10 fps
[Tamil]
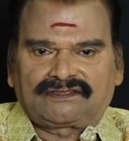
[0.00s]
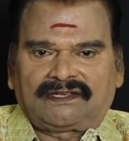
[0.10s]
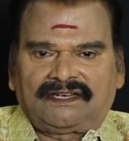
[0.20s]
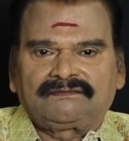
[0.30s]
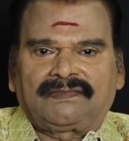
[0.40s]
என்று
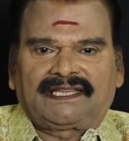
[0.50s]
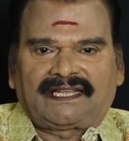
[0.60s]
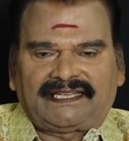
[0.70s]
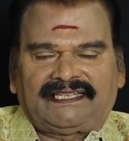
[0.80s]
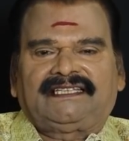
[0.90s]
சொன்னாலும்
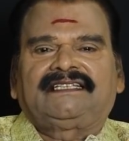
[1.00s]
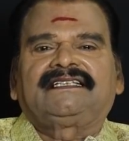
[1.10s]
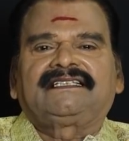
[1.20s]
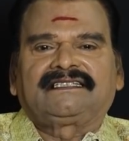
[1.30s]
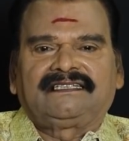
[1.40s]
மதுரை
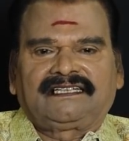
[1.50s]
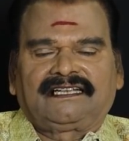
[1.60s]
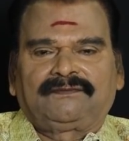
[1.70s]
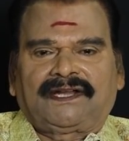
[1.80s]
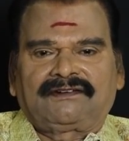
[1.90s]

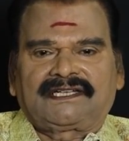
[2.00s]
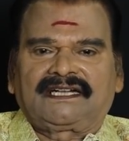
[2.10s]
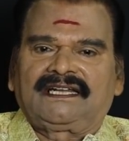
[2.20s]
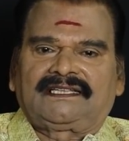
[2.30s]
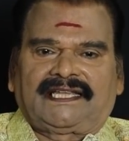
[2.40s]
திண்டுக்கல்
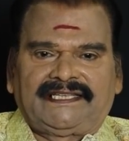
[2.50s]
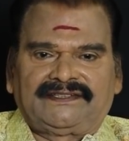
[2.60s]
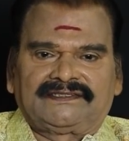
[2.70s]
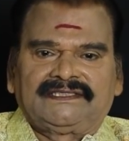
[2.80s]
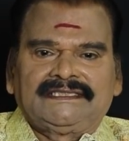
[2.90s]
மாவட்டங்கள் அது
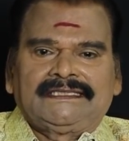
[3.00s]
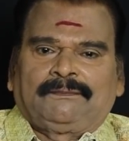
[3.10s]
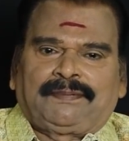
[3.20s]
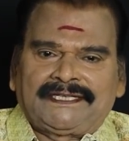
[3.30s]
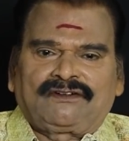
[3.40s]
அதிகம்
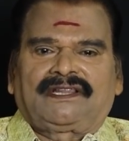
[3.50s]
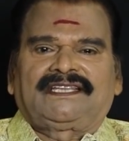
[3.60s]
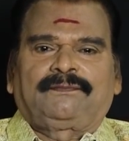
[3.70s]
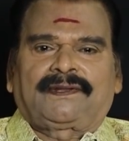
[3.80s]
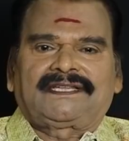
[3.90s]
பெண்
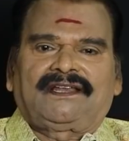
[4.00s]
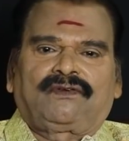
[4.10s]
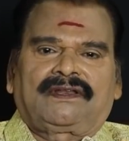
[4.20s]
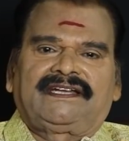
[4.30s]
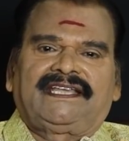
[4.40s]
குழந்தை
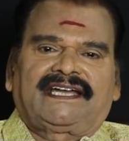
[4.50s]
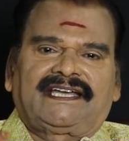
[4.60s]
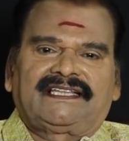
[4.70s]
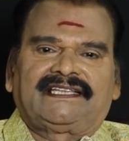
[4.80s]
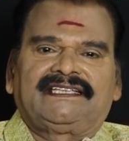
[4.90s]
பிறந்தால் உடனடியாக
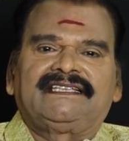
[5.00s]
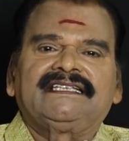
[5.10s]
அதை